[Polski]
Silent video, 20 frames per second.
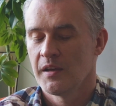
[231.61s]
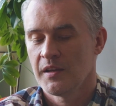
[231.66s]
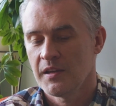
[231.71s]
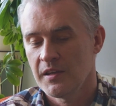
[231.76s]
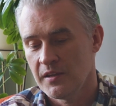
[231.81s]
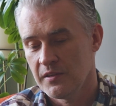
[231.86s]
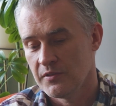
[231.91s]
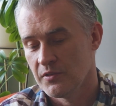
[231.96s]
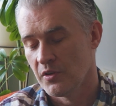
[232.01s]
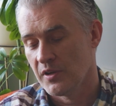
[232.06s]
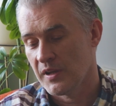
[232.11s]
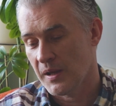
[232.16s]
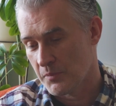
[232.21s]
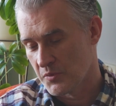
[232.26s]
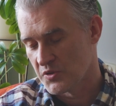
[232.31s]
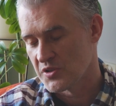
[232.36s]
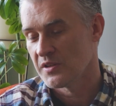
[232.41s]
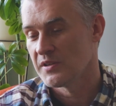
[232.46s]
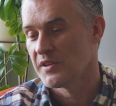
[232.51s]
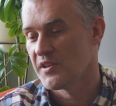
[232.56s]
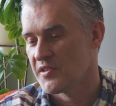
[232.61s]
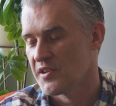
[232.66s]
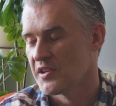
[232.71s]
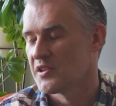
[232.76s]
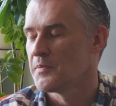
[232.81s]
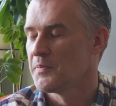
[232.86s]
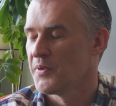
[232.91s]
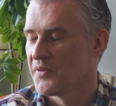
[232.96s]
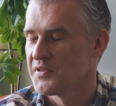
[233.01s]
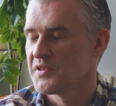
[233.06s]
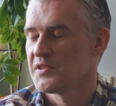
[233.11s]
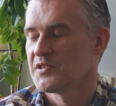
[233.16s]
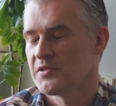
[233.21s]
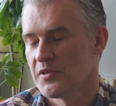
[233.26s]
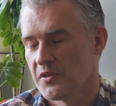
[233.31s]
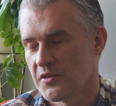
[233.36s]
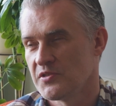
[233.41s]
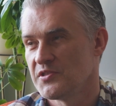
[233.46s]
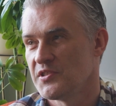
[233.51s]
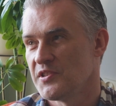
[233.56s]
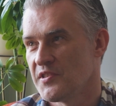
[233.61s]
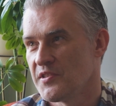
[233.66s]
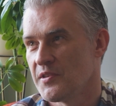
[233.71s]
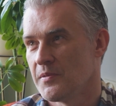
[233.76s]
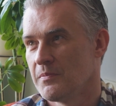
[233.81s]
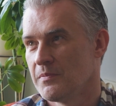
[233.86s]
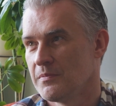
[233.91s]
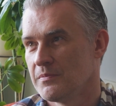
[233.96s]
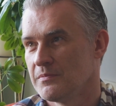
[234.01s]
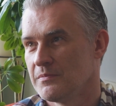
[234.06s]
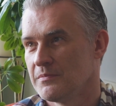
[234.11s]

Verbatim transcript: i no ja muszę niestety powiedzieć to rodzicom.